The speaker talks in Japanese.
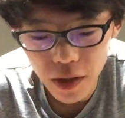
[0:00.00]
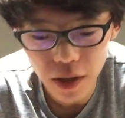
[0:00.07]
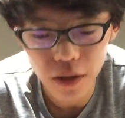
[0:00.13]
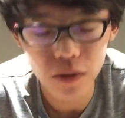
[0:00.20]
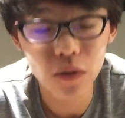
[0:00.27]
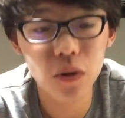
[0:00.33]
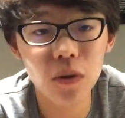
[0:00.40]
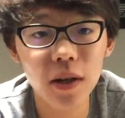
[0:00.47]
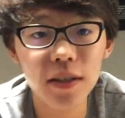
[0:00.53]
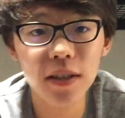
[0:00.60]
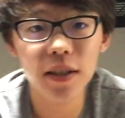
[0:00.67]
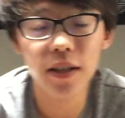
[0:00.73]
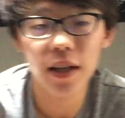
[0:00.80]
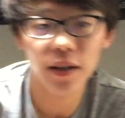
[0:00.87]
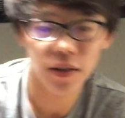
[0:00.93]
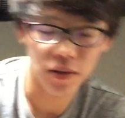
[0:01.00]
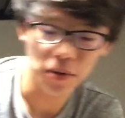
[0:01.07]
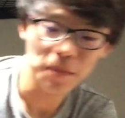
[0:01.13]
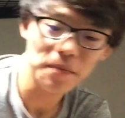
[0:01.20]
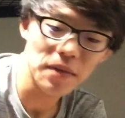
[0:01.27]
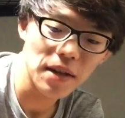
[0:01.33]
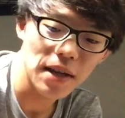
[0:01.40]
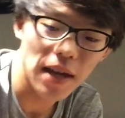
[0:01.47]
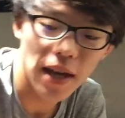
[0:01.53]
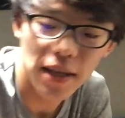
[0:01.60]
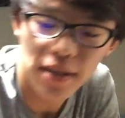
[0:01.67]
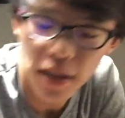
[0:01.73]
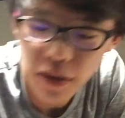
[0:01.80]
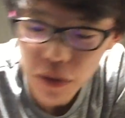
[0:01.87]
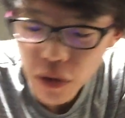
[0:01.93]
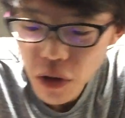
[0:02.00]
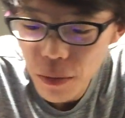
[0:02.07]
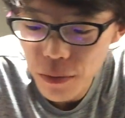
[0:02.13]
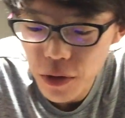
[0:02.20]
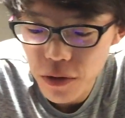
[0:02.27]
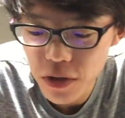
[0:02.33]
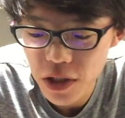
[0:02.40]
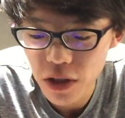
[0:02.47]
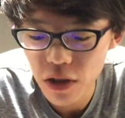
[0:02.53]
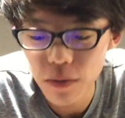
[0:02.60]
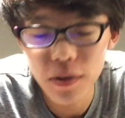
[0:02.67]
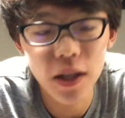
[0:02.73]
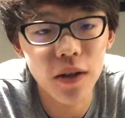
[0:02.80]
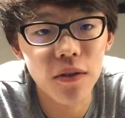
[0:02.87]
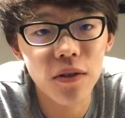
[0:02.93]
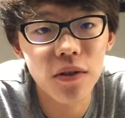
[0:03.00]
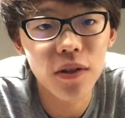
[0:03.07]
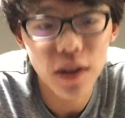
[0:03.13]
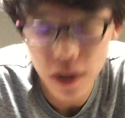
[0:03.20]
えっと、岡崎体育さんのミュージックビデオっ